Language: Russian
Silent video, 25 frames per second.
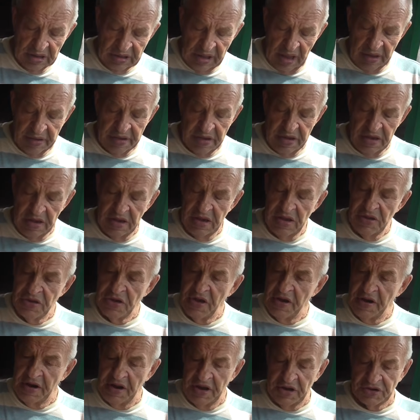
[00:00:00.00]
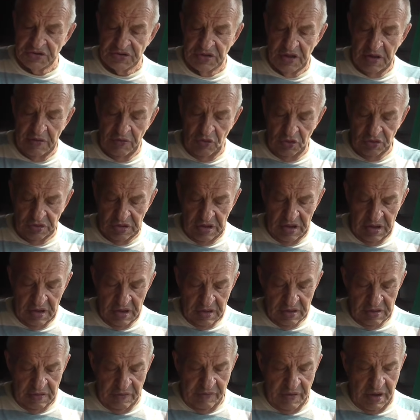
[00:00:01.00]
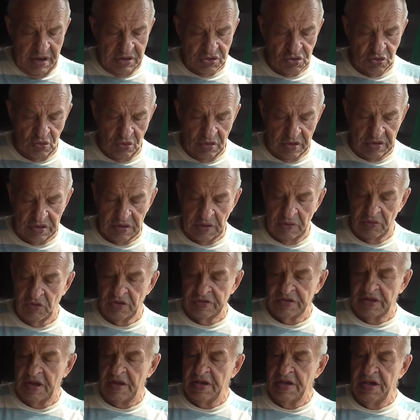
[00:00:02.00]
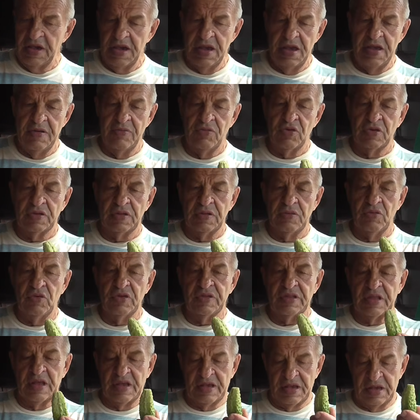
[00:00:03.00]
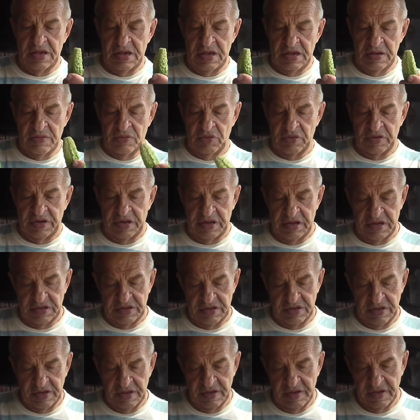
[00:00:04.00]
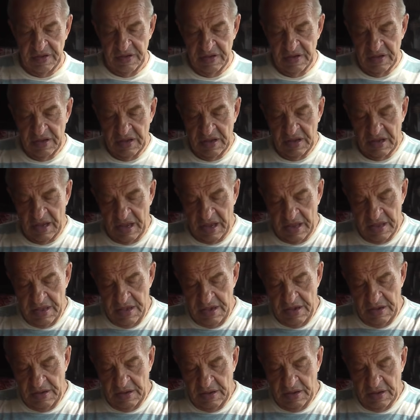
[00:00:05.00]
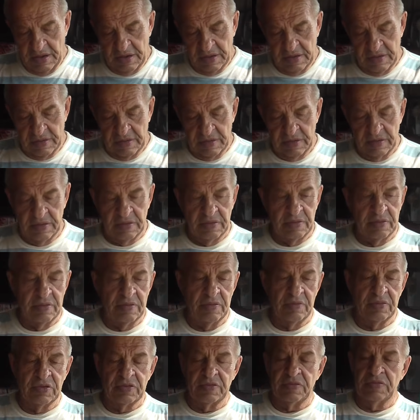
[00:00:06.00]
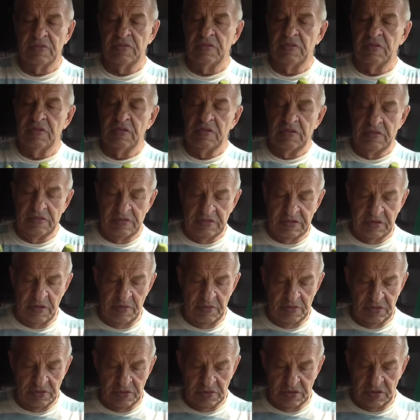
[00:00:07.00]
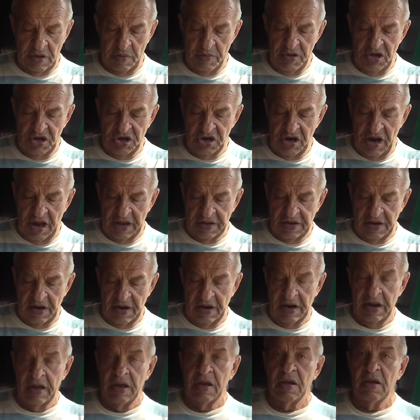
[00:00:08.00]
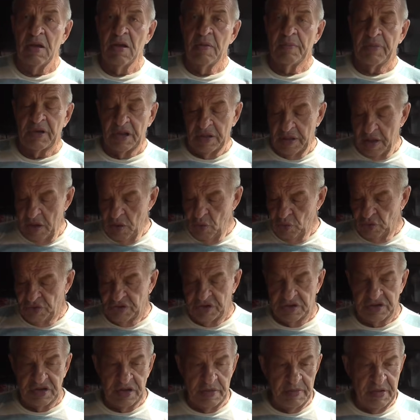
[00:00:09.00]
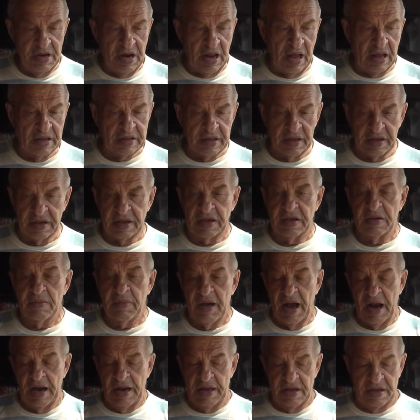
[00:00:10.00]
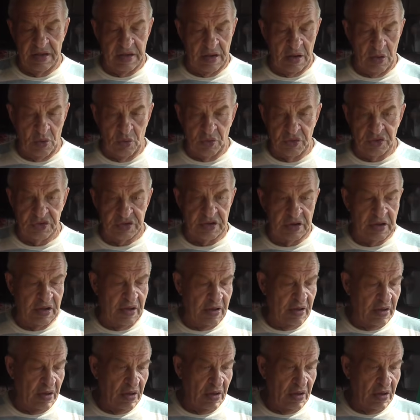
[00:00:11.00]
Такие интересные. Вот два сорта. Вот такие вот и вот такие вот есть. Они э, вот замечательные. Продаются семена такие, маленькие огурцы.